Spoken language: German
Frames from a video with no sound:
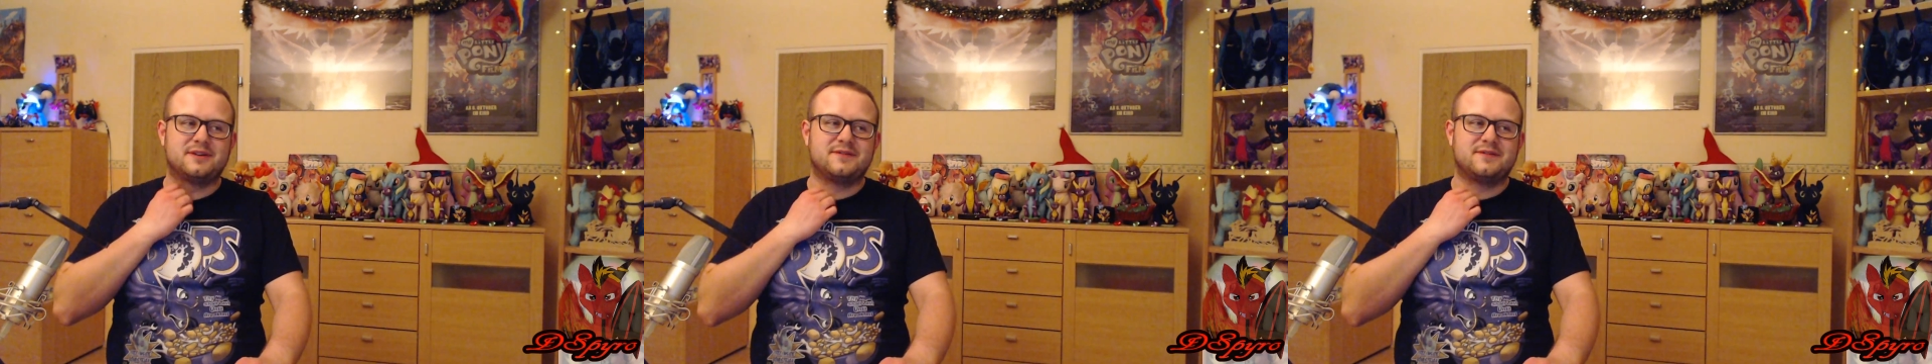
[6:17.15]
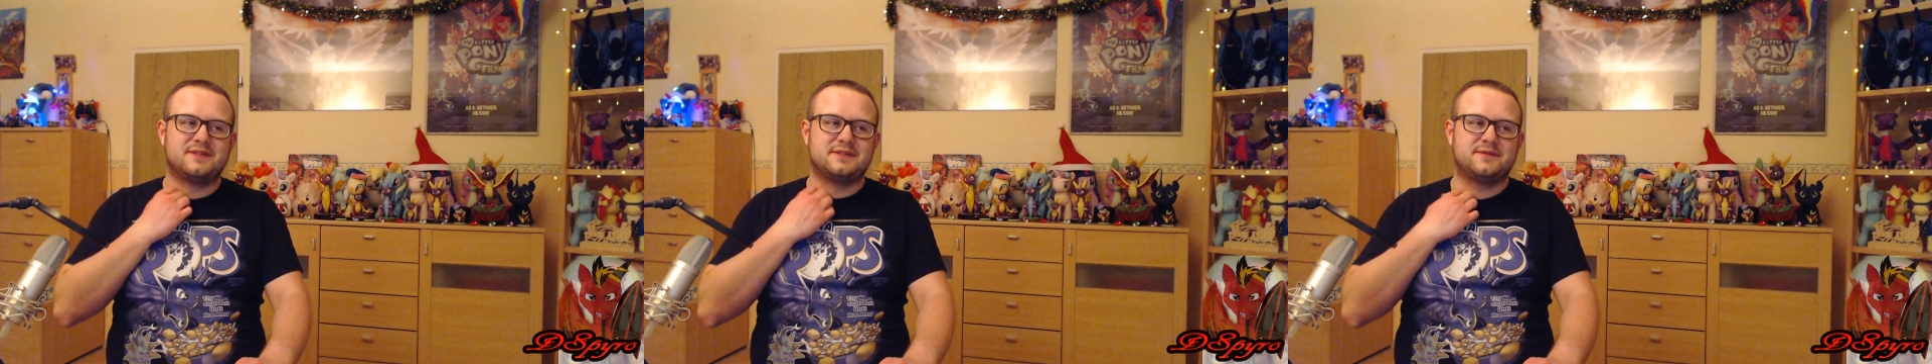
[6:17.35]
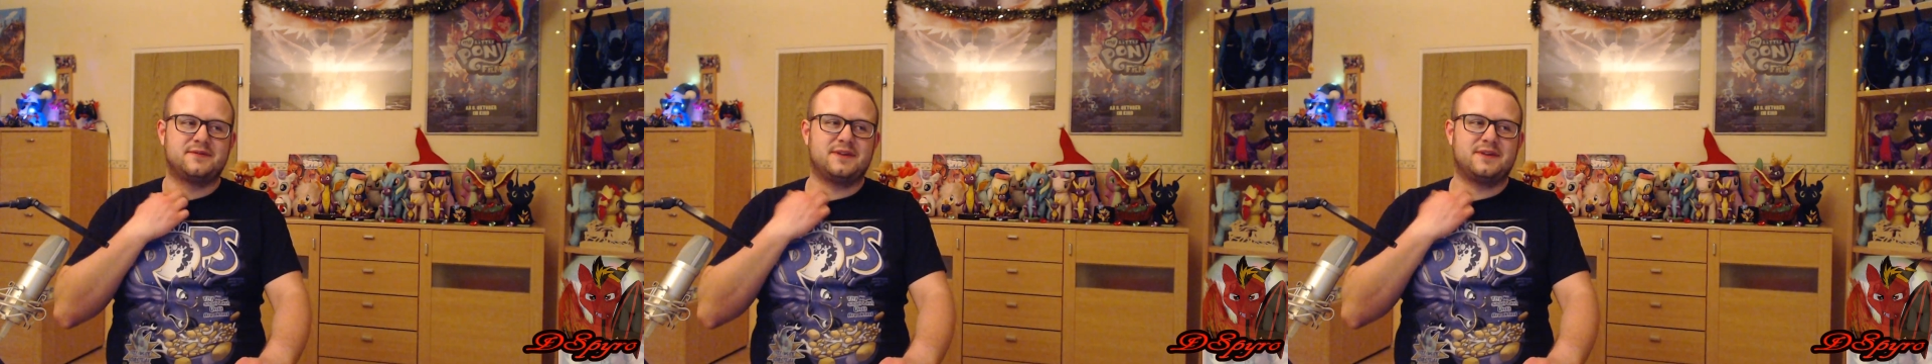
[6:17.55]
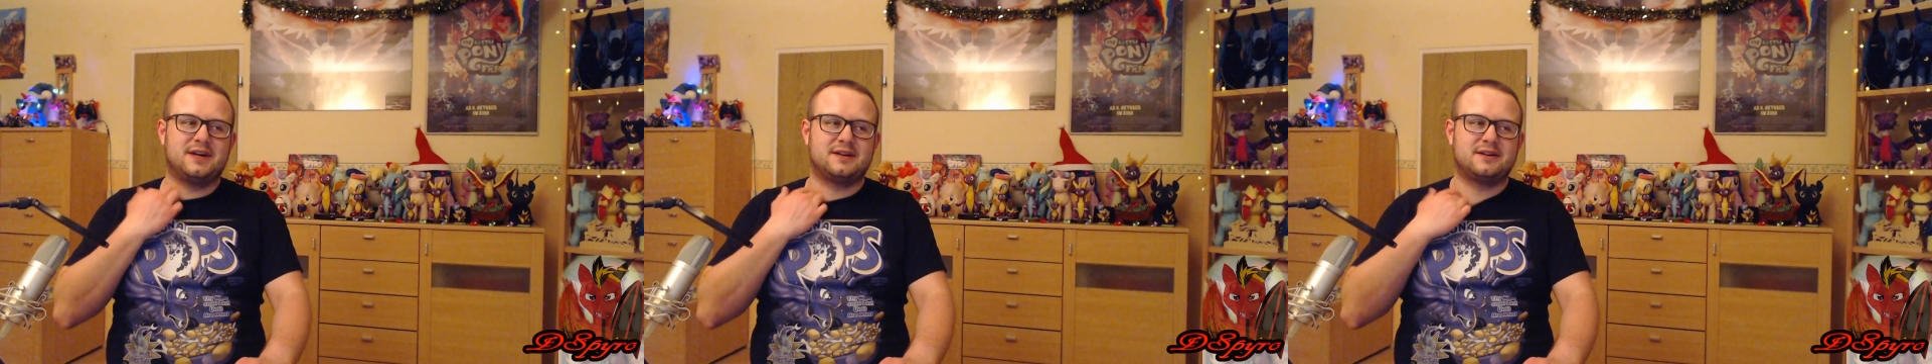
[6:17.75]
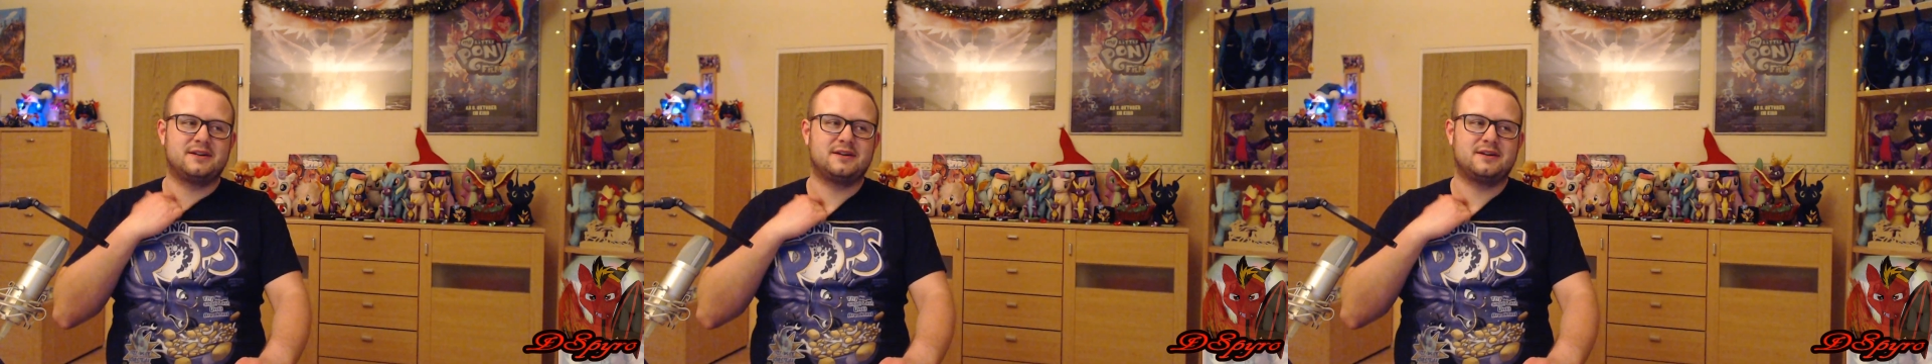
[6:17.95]
gewisse
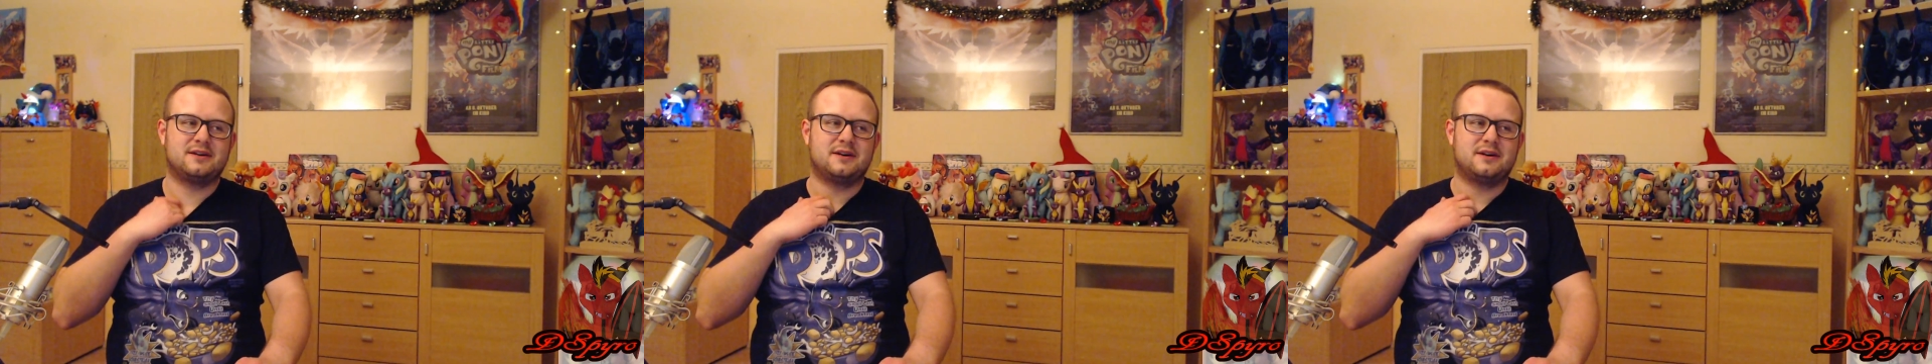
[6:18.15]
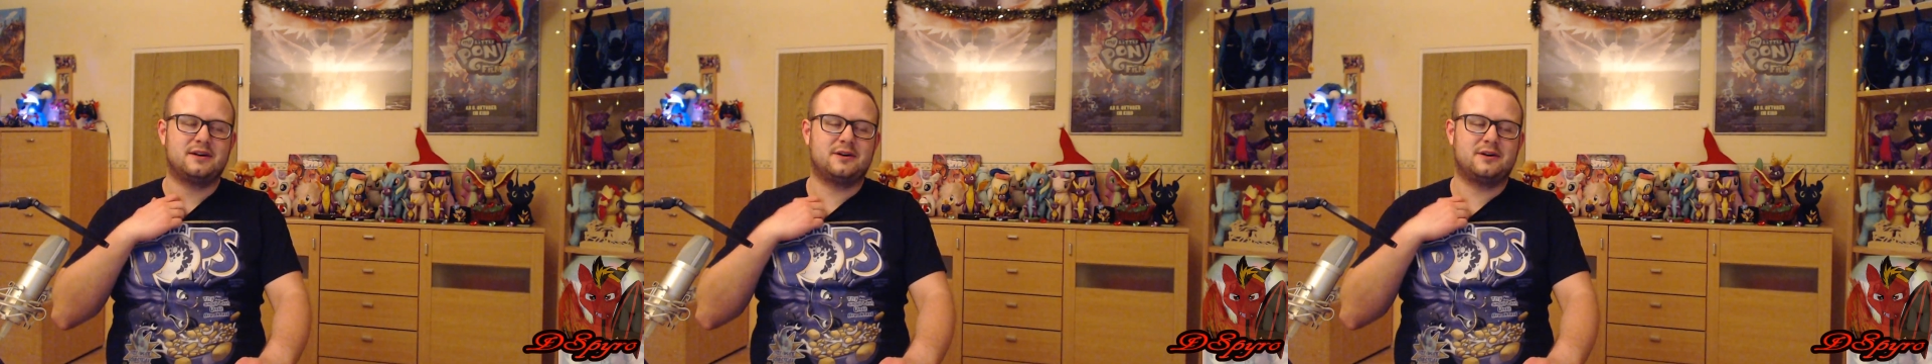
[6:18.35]
Fragen,